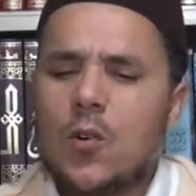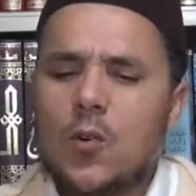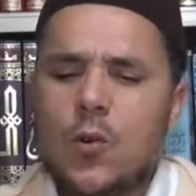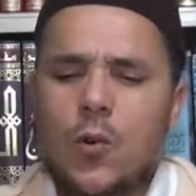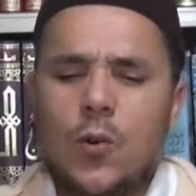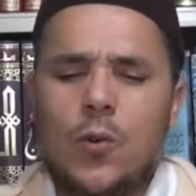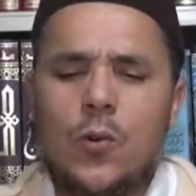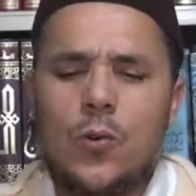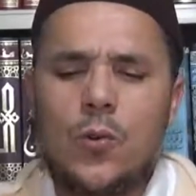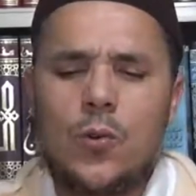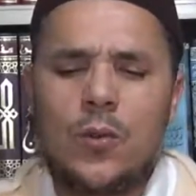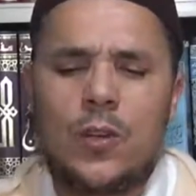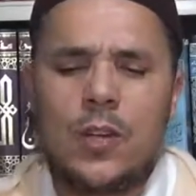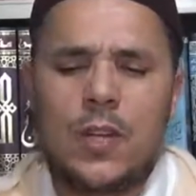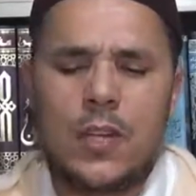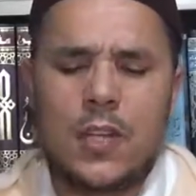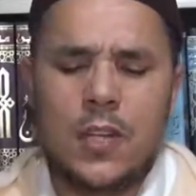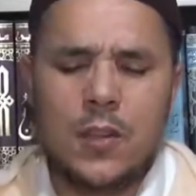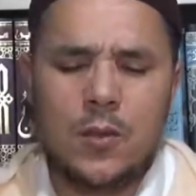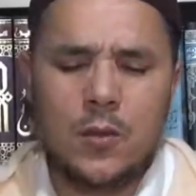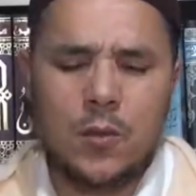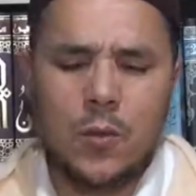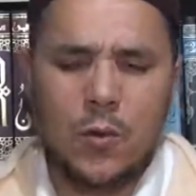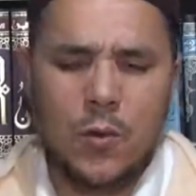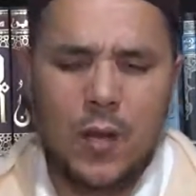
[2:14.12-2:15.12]
كل
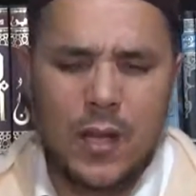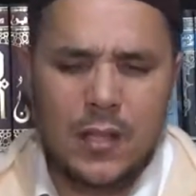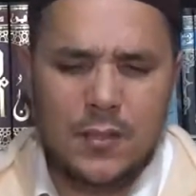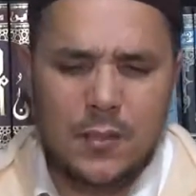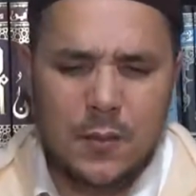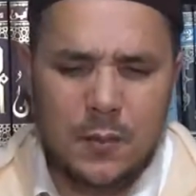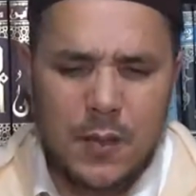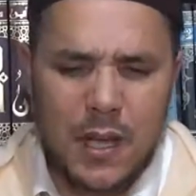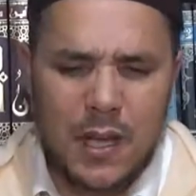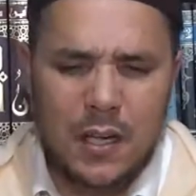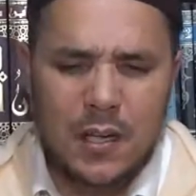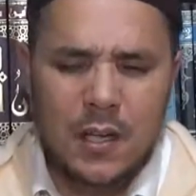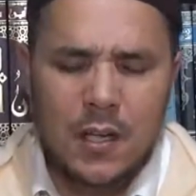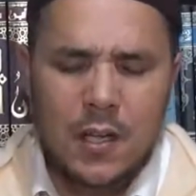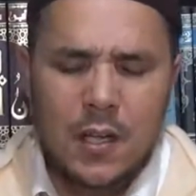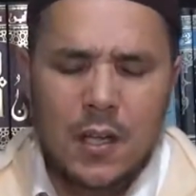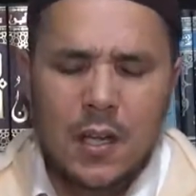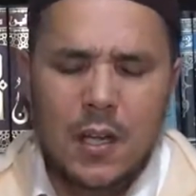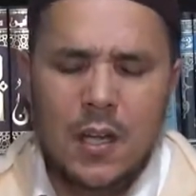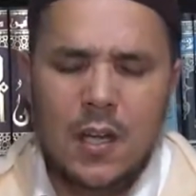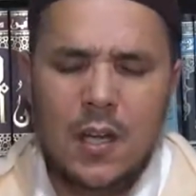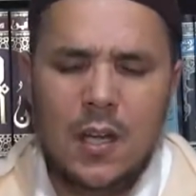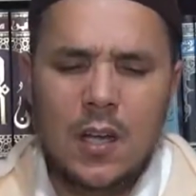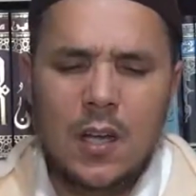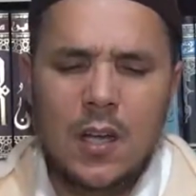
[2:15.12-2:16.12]
ينظر حسب
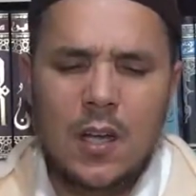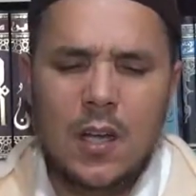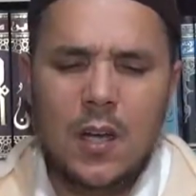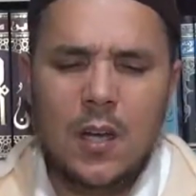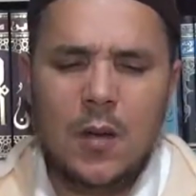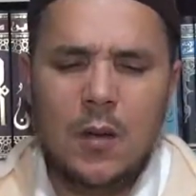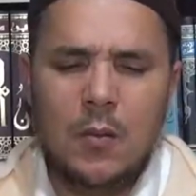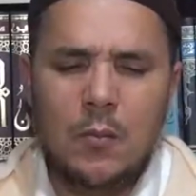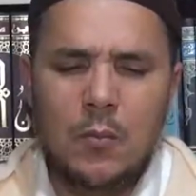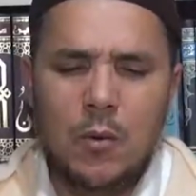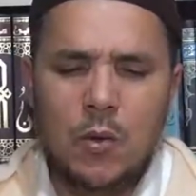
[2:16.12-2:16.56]
آه،